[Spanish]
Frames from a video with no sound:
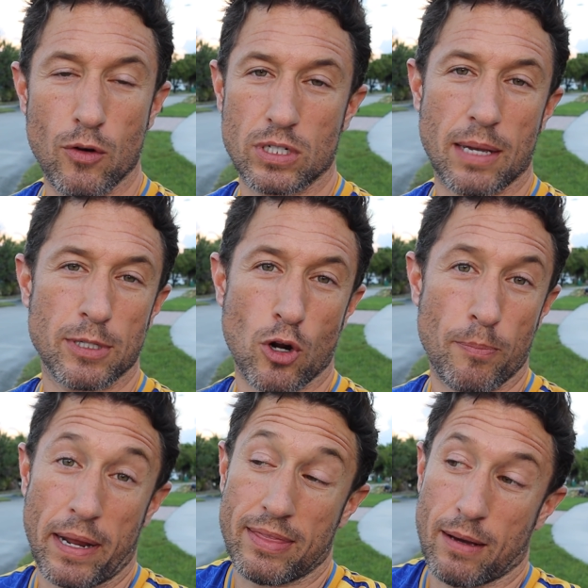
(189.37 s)
no es que me
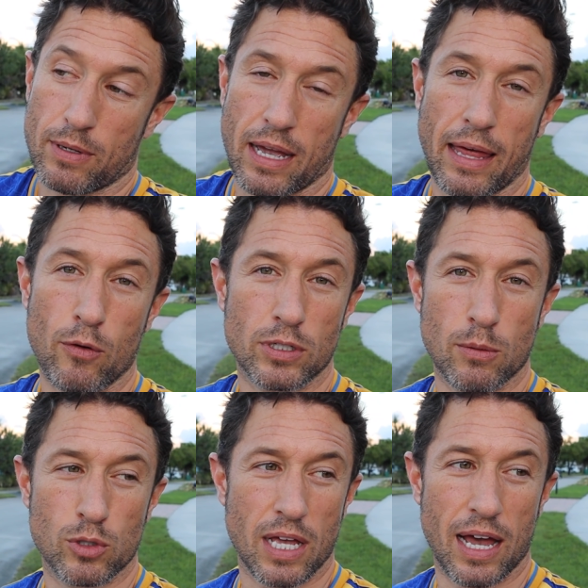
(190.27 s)
sorprenda, porque cada uno
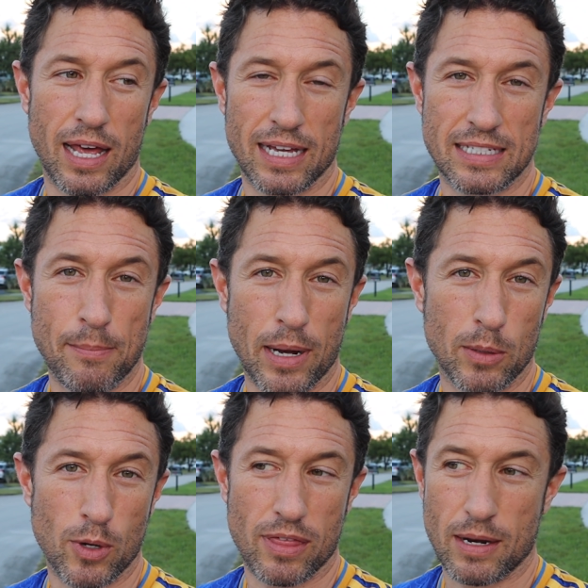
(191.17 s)
se busca la chamba,
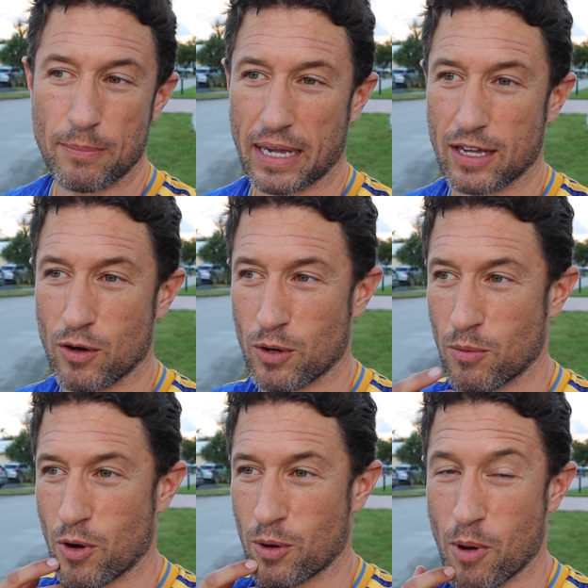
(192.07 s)
como dicen en México,
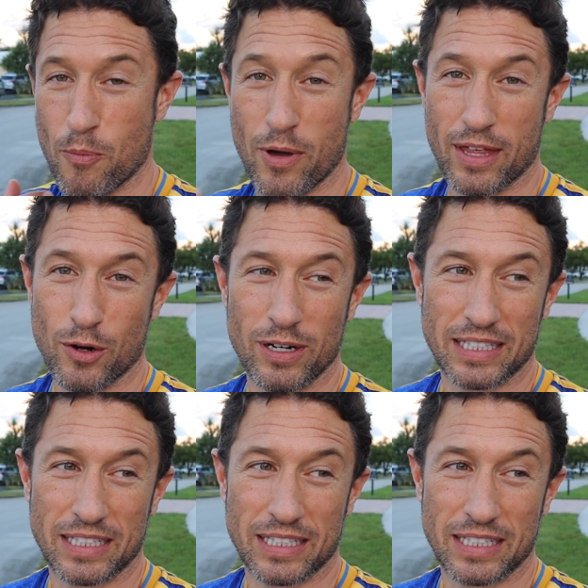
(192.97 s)
como, como puede, ¿no?